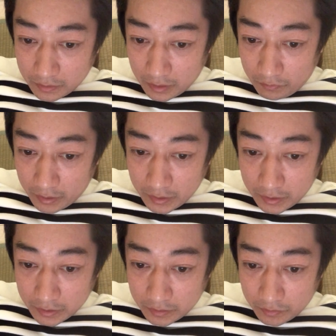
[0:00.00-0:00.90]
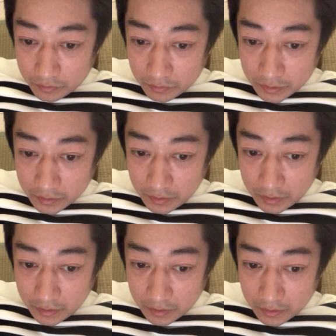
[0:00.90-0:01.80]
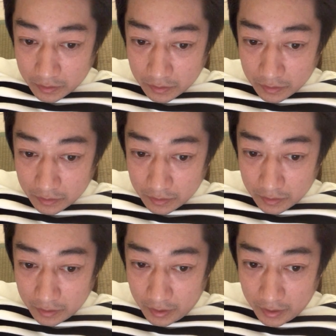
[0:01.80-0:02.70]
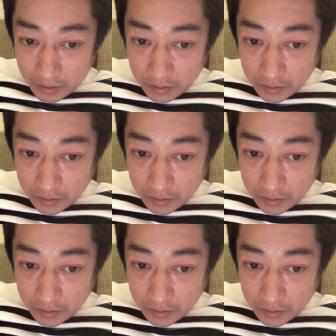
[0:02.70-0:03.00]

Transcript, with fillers: た方がいいっていうことですねはい